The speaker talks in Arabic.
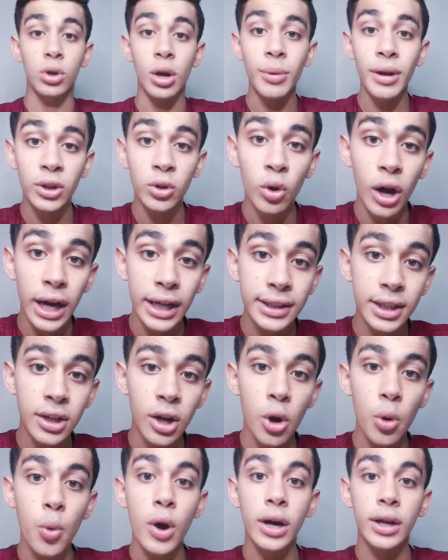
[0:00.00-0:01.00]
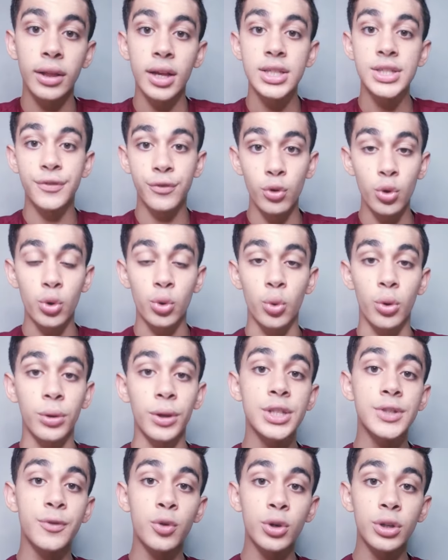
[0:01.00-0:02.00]
رابع نوع عندنا هو كلاس 4
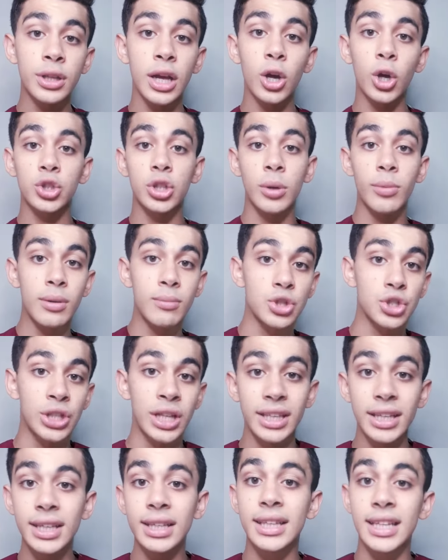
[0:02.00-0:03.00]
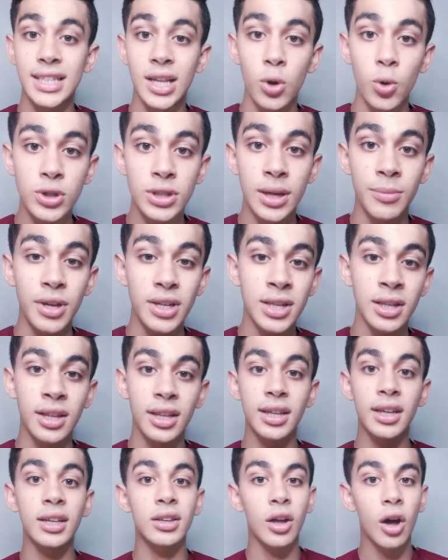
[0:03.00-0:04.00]
وكلاس 4 ده يعتبر مش نتيجه تسوس ده بيحصل
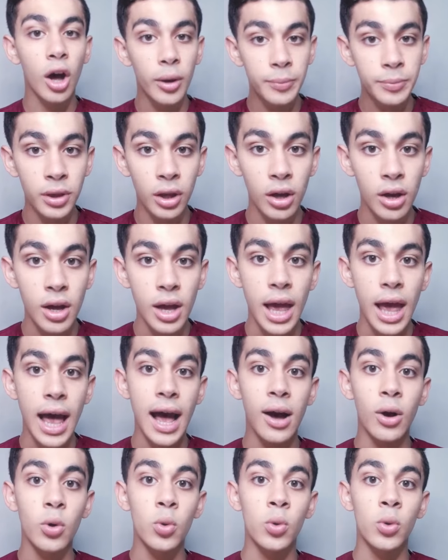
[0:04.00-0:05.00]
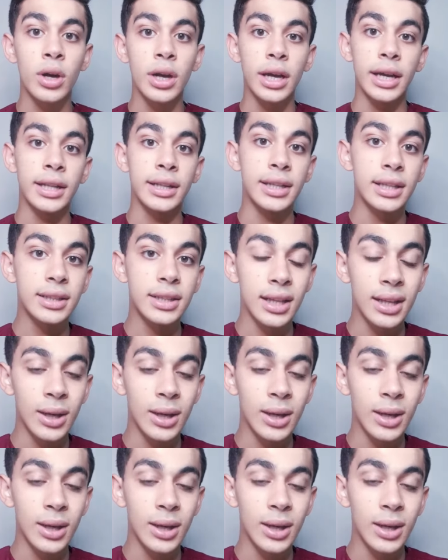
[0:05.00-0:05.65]
نتيجه خبطه او ان انت